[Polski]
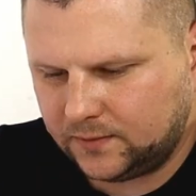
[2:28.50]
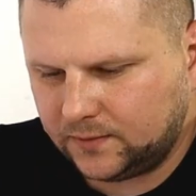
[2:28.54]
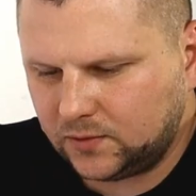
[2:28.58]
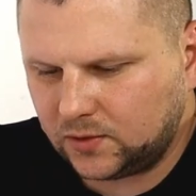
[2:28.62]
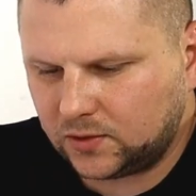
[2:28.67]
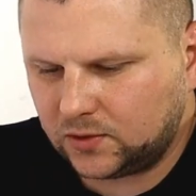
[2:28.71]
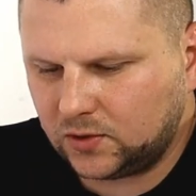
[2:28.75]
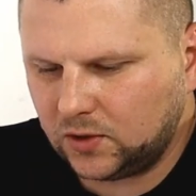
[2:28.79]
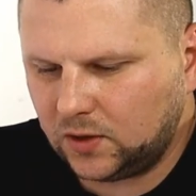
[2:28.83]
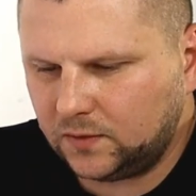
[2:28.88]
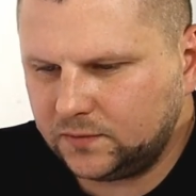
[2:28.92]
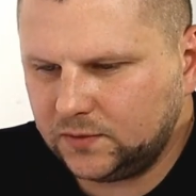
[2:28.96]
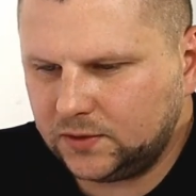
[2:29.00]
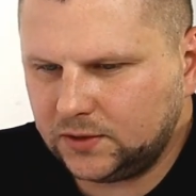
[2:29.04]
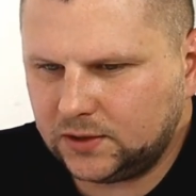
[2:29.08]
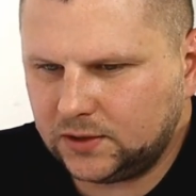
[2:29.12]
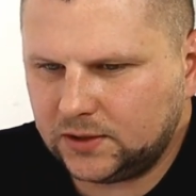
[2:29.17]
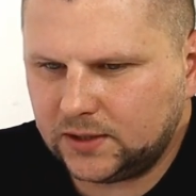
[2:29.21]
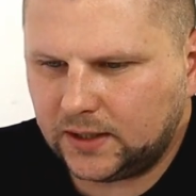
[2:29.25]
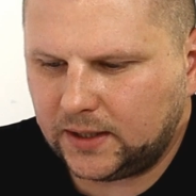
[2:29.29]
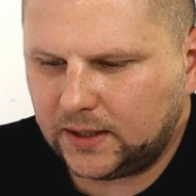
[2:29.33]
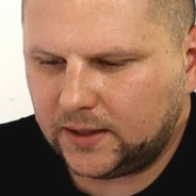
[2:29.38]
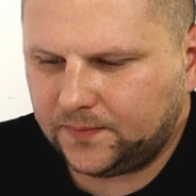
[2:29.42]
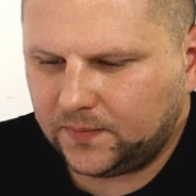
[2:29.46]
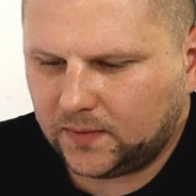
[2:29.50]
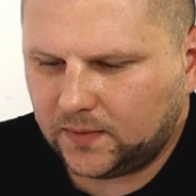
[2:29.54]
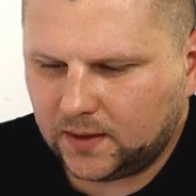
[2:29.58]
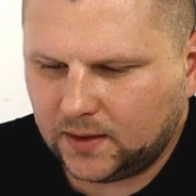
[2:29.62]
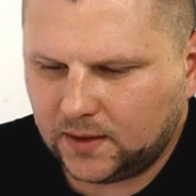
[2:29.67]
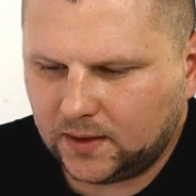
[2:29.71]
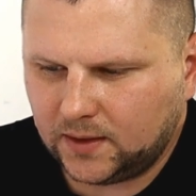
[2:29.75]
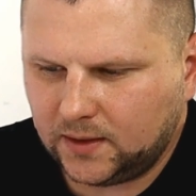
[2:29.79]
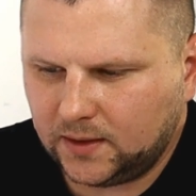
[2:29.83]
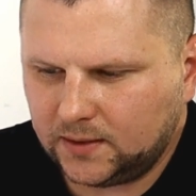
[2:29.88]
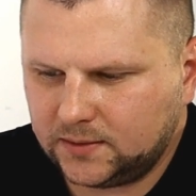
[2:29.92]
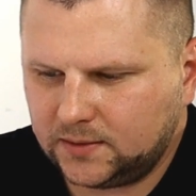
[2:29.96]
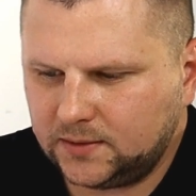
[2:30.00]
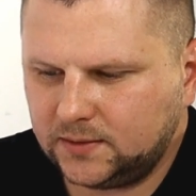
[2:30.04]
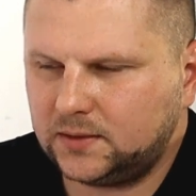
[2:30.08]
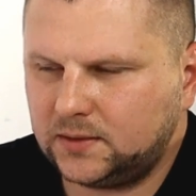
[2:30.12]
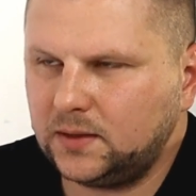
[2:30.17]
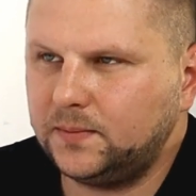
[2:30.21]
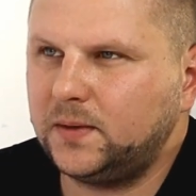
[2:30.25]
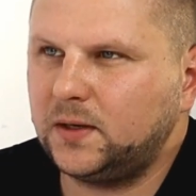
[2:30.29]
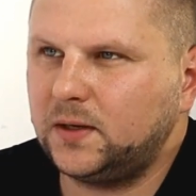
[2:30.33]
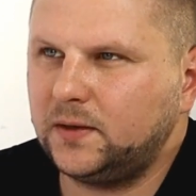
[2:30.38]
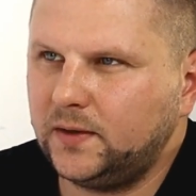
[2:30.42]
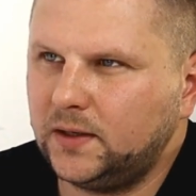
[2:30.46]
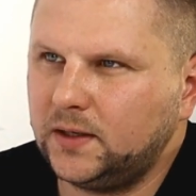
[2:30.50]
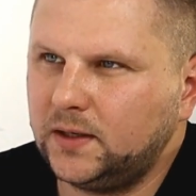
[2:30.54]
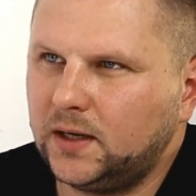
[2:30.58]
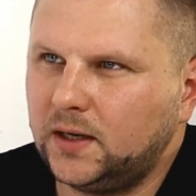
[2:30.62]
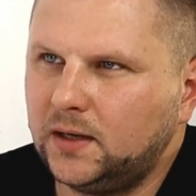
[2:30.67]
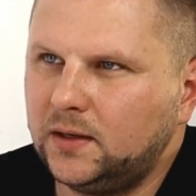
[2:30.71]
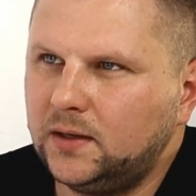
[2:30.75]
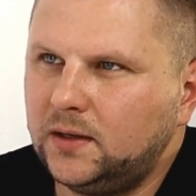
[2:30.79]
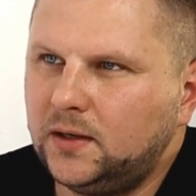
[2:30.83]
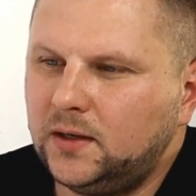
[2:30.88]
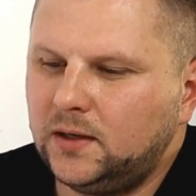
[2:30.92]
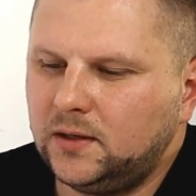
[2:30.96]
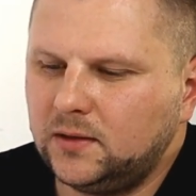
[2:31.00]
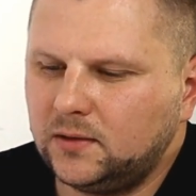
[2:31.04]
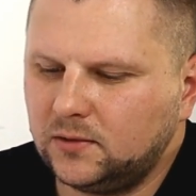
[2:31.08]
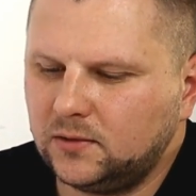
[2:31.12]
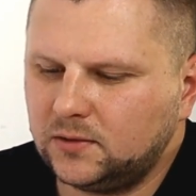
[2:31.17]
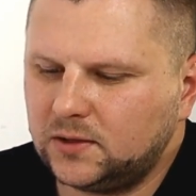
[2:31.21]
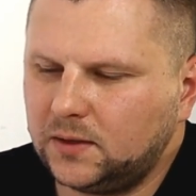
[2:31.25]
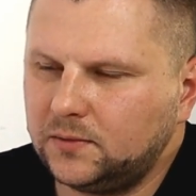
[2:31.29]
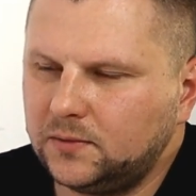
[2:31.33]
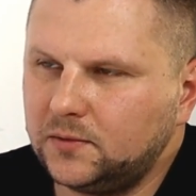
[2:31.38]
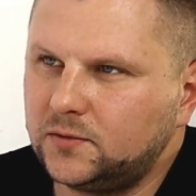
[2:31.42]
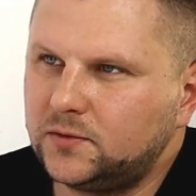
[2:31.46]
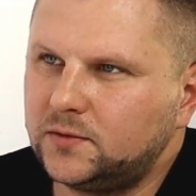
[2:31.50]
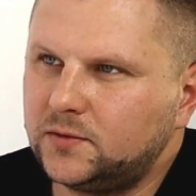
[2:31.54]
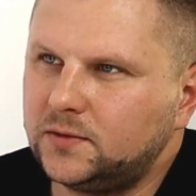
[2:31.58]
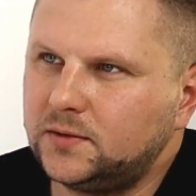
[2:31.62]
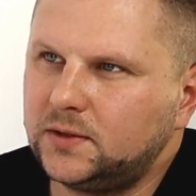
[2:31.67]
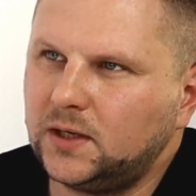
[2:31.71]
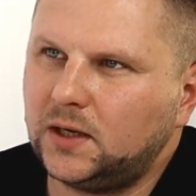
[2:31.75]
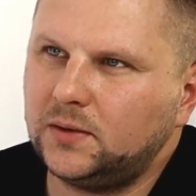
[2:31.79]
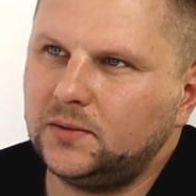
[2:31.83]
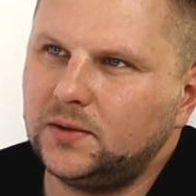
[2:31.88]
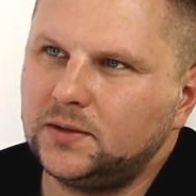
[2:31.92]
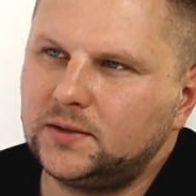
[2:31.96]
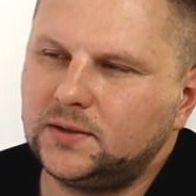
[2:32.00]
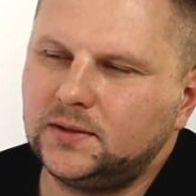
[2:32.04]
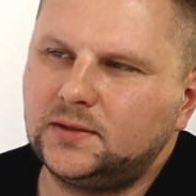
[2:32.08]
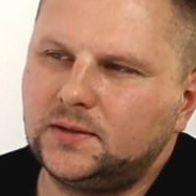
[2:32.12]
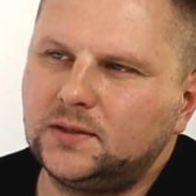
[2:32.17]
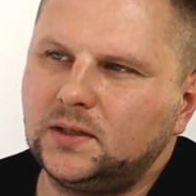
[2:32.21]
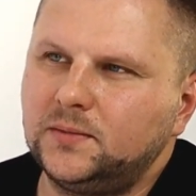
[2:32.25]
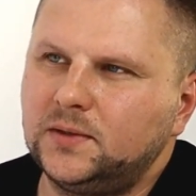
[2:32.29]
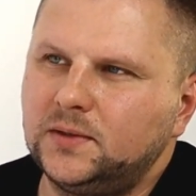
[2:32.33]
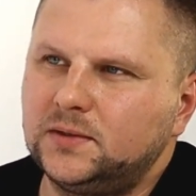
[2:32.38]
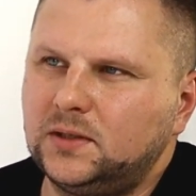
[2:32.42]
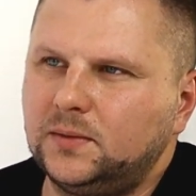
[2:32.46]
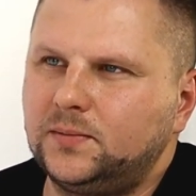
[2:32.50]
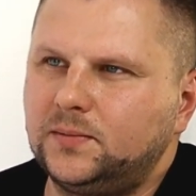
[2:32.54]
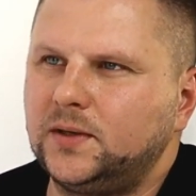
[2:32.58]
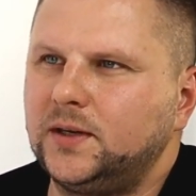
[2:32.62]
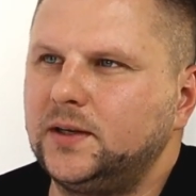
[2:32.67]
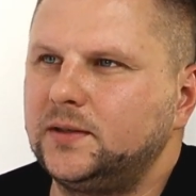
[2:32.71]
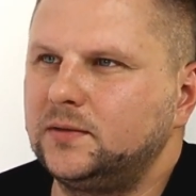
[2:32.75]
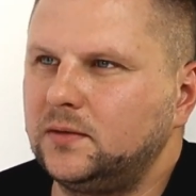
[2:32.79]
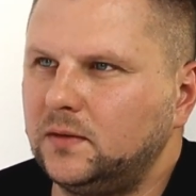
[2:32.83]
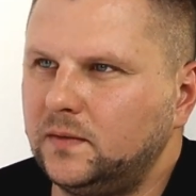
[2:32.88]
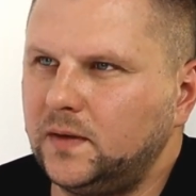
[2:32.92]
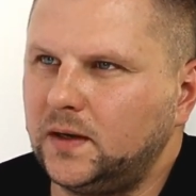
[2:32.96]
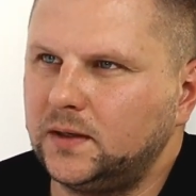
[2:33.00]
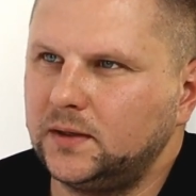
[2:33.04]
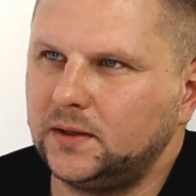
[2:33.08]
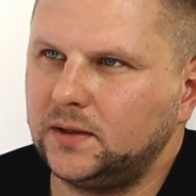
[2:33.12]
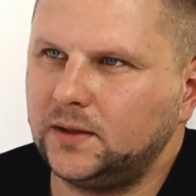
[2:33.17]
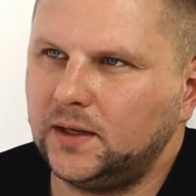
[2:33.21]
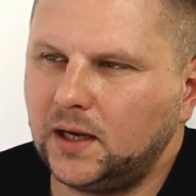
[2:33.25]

w hurtowni, gdzie jest system barwienia, to tam już cały system jest zaprojektowany.